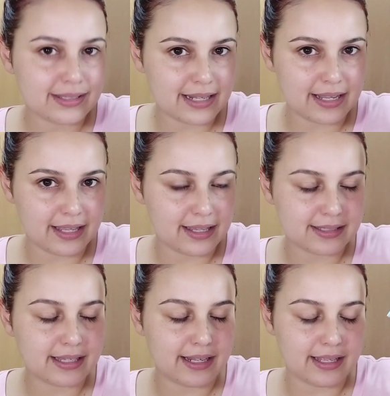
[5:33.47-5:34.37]
se
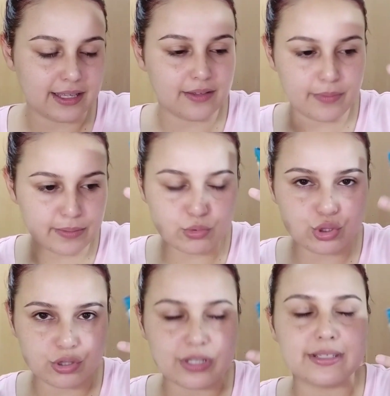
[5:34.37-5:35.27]
le, ve
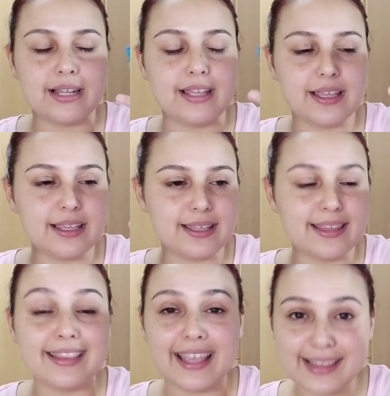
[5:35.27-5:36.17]
mucho, o sea, se le
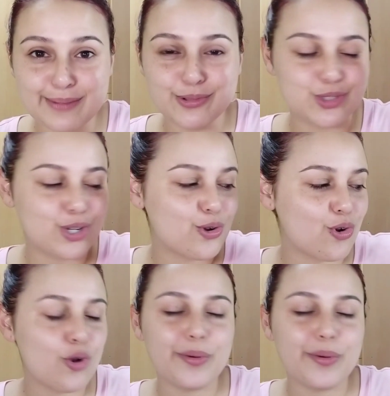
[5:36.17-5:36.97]
detecta mucho el coco,